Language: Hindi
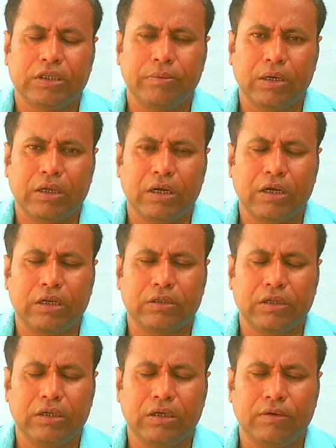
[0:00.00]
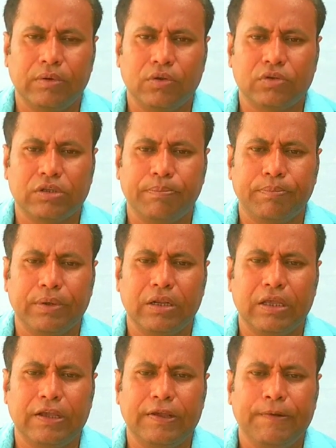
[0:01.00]
इस्तेमाल करने का तरीका बिल्कुल सिंपल
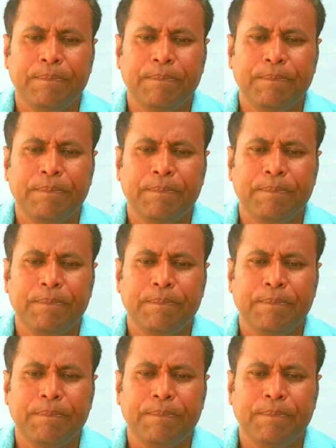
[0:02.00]
है